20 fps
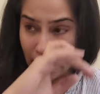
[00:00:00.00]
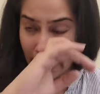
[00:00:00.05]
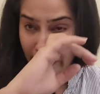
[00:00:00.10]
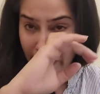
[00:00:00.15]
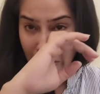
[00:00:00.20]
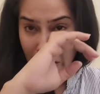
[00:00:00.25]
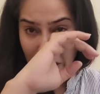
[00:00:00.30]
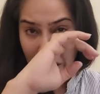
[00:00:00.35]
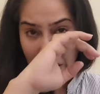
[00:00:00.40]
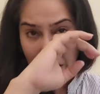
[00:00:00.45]

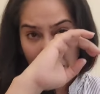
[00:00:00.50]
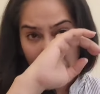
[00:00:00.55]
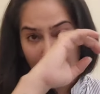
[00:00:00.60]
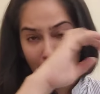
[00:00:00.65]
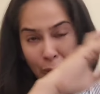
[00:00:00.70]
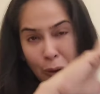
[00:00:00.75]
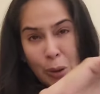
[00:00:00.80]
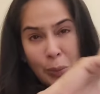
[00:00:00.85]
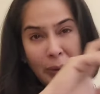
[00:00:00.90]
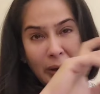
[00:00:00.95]
டெஃபினட்டாக
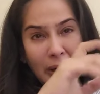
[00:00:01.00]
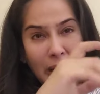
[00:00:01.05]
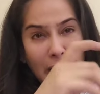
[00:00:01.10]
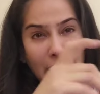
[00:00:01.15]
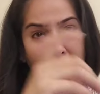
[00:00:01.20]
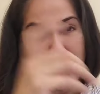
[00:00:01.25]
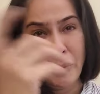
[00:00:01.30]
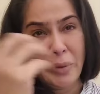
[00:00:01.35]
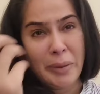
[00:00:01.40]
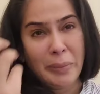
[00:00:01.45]
எல்லாருக்குமே
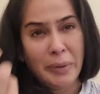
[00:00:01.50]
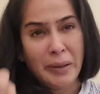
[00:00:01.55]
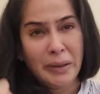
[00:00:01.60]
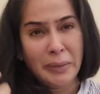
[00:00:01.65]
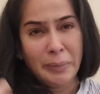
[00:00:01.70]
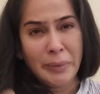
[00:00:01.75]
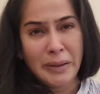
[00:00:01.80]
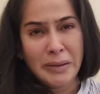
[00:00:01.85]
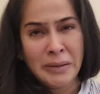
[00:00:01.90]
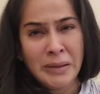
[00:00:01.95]
நான்
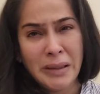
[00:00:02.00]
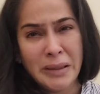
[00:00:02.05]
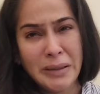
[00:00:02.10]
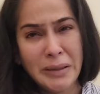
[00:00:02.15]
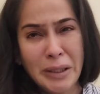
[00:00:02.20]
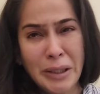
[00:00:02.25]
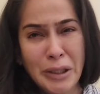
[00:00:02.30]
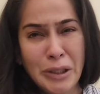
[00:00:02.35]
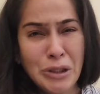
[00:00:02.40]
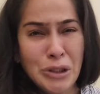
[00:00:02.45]
எப்படிப்பட்ட பர்சன்
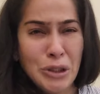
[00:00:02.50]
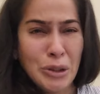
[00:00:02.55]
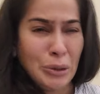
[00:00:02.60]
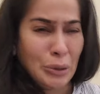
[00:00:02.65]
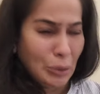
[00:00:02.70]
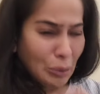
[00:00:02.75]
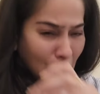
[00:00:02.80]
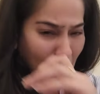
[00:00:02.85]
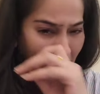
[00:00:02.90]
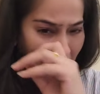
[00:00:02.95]

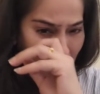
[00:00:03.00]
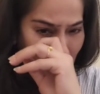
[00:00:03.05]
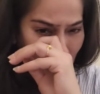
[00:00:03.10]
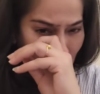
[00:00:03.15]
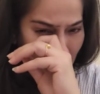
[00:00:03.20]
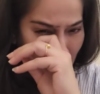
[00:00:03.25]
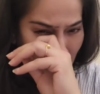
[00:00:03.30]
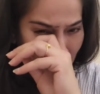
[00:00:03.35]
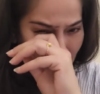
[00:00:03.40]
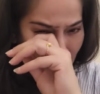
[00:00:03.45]
தெரிஞ்சிருக்கும் ஐ
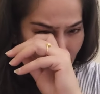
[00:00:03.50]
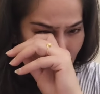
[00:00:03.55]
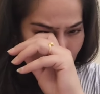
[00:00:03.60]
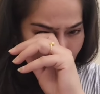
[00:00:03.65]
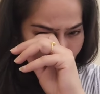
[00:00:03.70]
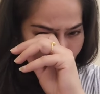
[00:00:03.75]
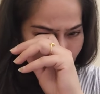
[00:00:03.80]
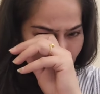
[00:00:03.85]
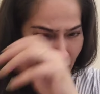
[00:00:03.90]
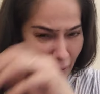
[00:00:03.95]
டோன்ட் ஹவ் டு
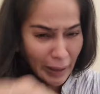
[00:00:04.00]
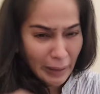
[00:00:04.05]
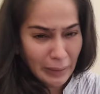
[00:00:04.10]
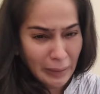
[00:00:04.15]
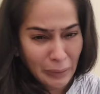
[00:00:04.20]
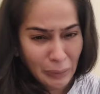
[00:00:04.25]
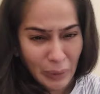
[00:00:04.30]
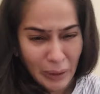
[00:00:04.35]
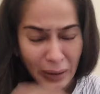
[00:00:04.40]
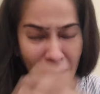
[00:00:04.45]
ப்ரூவ்
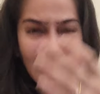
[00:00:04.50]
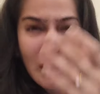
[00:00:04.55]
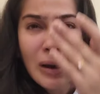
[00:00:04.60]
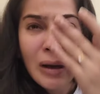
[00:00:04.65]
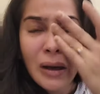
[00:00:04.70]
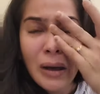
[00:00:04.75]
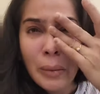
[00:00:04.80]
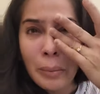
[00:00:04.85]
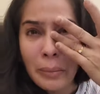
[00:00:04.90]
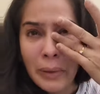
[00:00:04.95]
எனி ஒன்
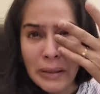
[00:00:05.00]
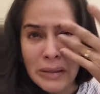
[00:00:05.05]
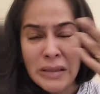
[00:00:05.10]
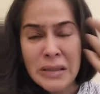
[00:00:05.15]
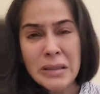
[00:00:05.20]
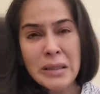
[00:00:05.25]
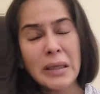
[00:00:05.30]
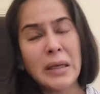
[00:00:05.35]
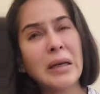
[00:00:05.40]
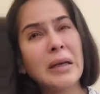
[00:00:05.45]
பட்
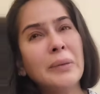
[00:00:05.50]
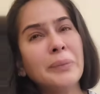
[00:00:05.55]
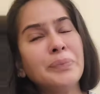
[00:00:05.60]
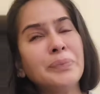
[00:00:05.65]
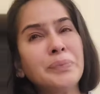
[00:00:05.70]
ஸ்டில்